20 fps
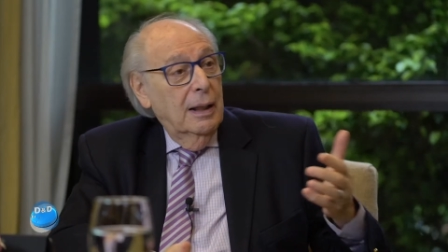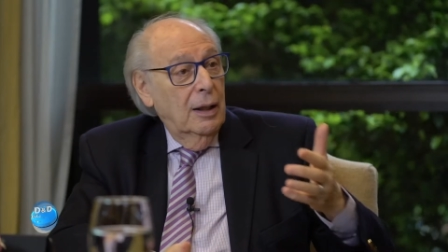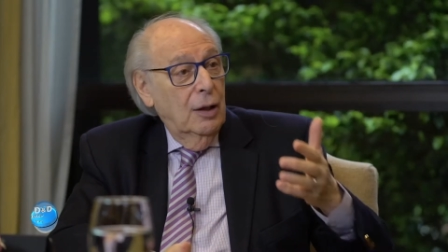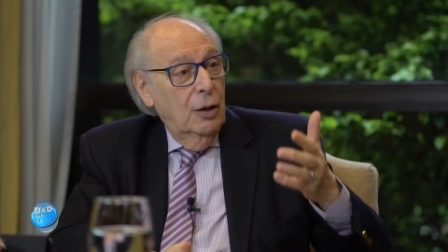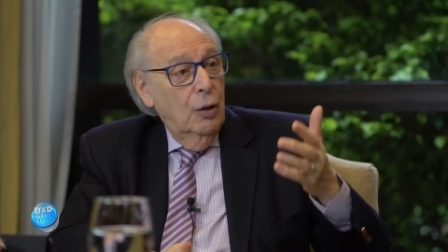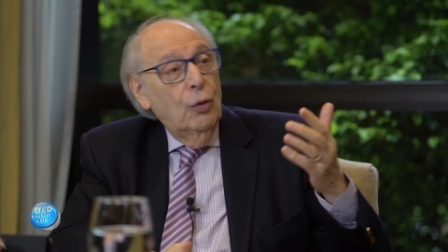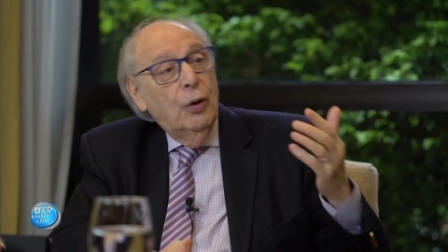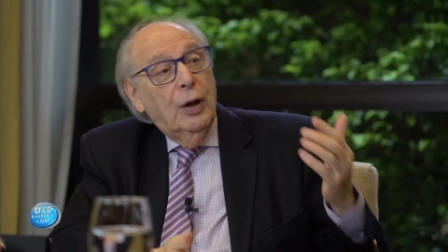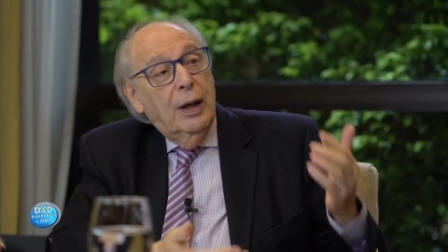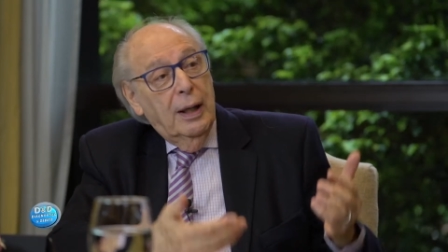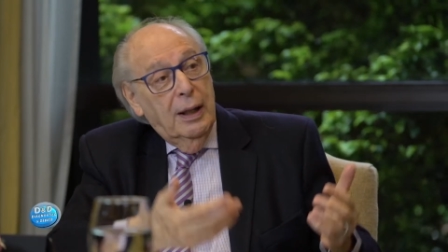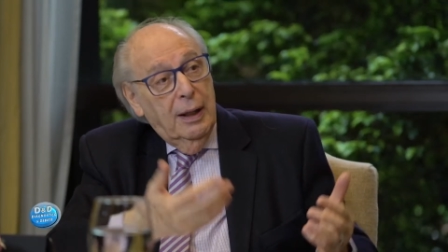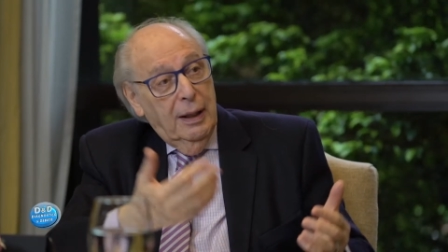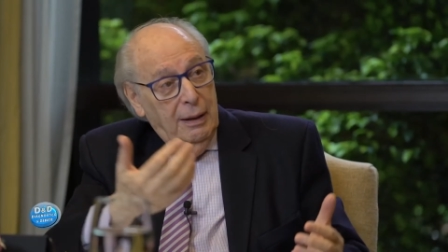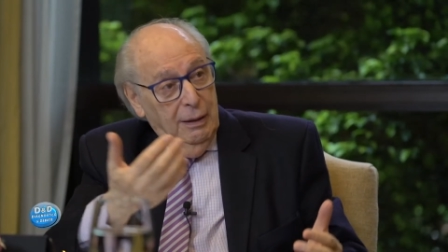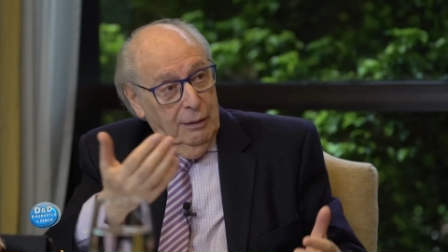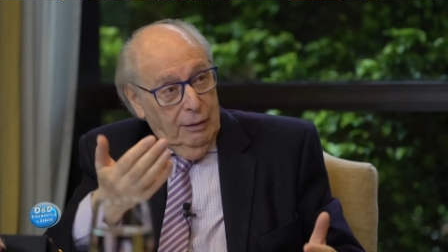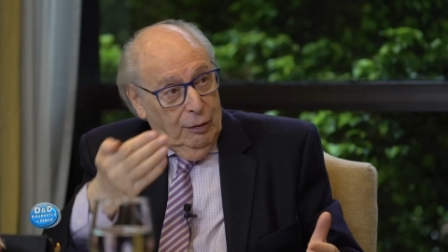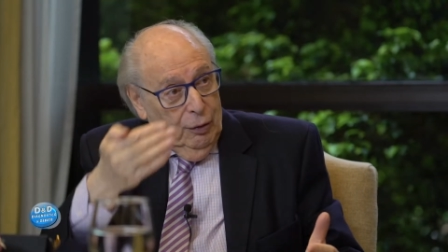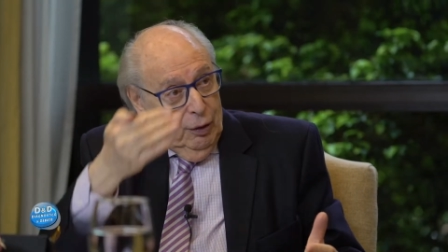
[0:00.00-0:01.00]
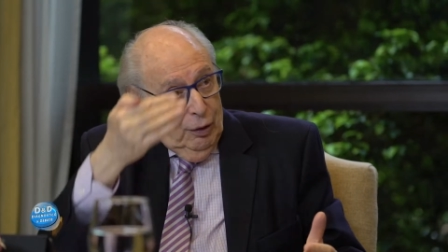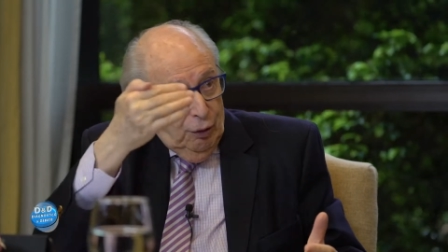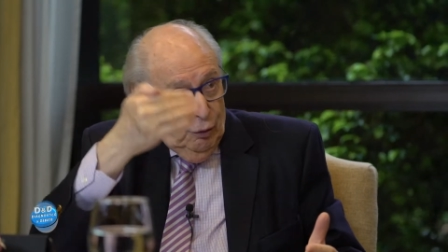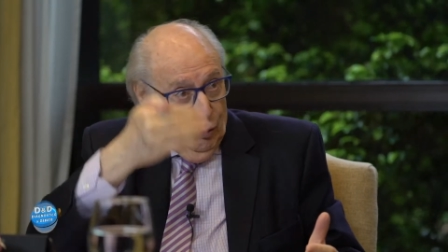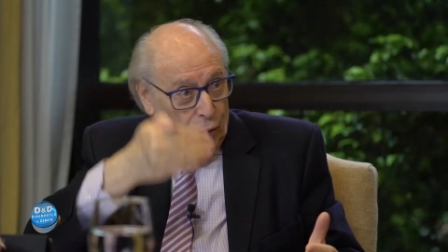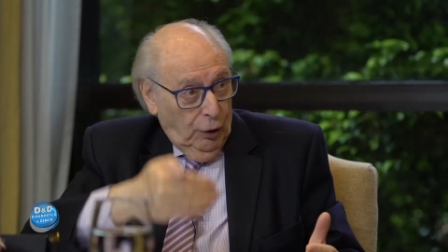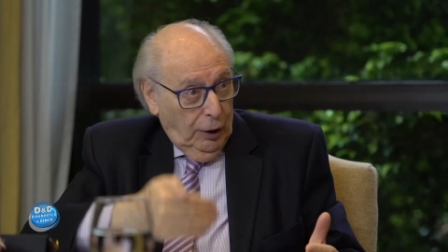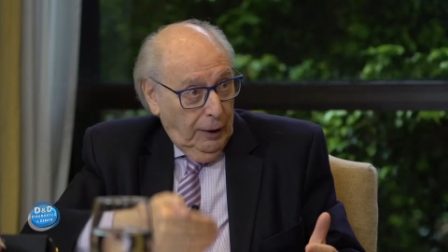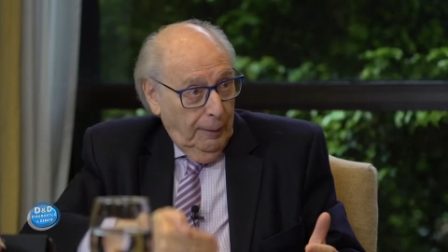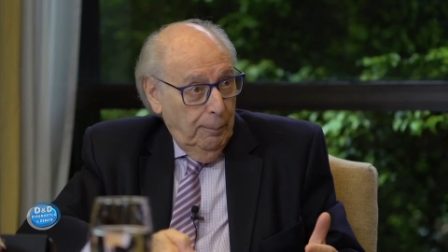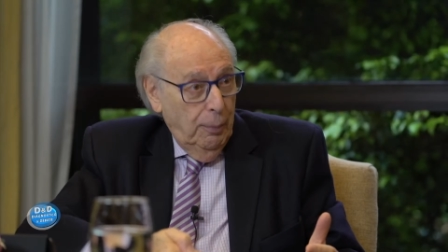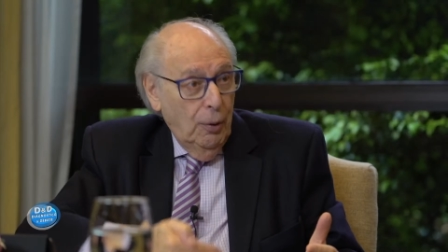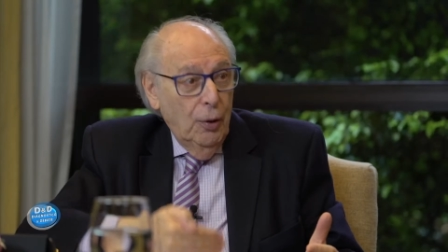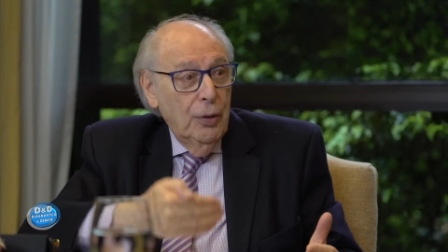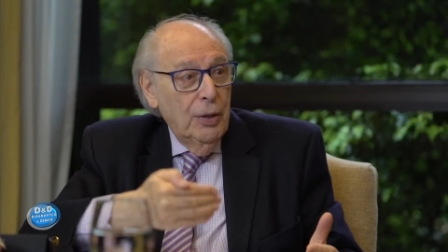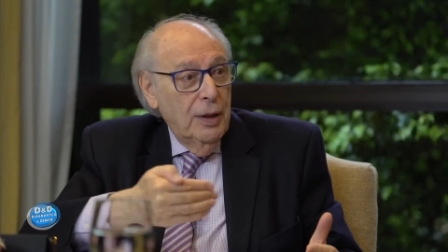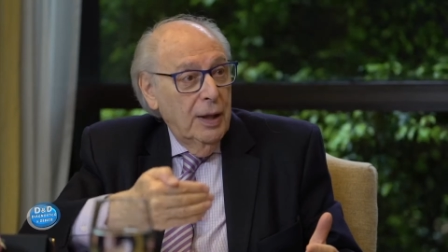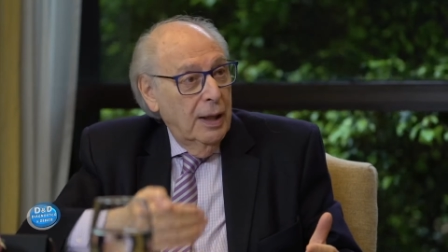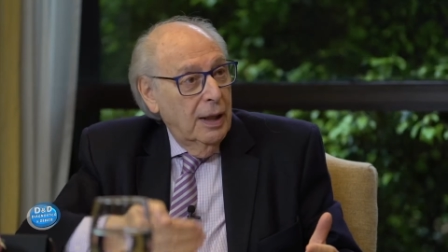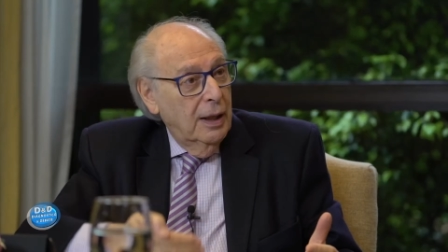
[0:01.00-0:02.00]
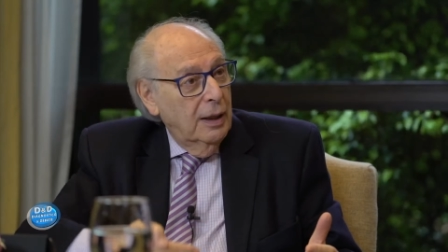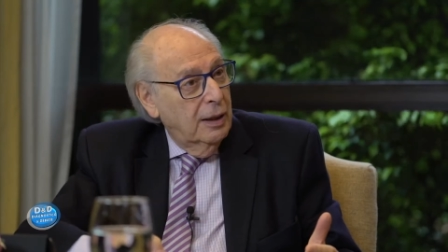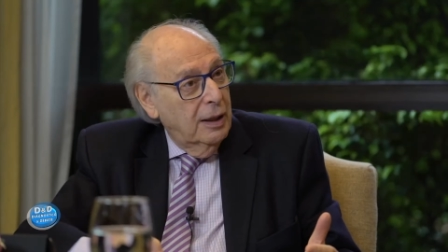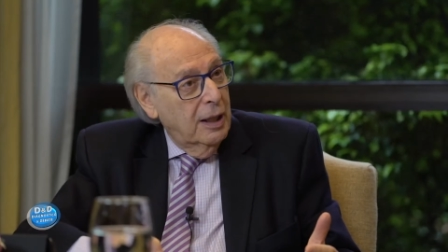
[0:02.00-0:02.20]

lo que corresponde en